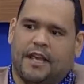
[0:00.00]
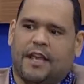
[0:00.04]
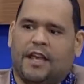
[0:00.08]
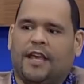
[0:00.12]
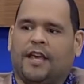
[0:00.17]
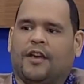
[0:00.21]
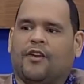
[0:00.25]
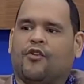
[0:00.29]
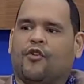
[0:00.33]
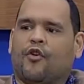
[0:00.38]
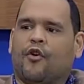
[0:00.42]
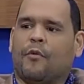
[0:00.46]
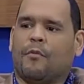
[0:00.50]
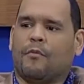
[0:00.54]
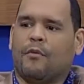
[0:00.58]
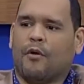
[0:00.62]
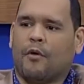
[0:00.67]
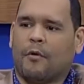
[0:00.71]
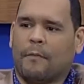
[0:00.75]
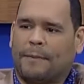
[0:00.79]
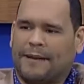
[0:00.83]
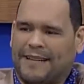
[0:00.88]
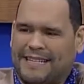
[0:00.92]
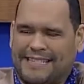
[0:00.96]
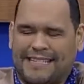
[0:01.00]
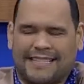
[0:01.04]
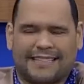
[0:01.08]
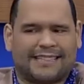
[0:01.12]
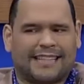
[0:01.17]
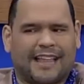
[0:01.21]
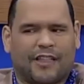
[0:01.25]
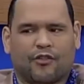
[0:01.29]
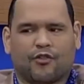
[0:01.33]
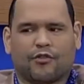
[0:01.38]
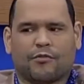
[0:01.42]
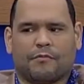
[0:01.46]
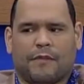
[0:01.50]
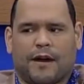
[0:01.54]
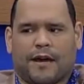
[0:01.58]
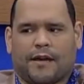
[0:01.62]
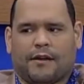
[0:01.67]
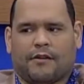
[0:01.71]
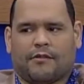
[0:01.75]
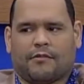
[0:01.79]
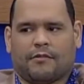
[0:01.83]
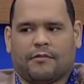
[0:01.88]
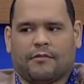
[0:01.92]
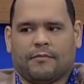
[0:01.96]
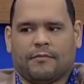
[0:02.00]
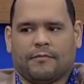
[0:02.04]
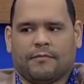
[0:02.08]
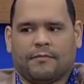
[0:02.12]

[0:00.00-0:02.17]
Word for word: y como presentador Michael.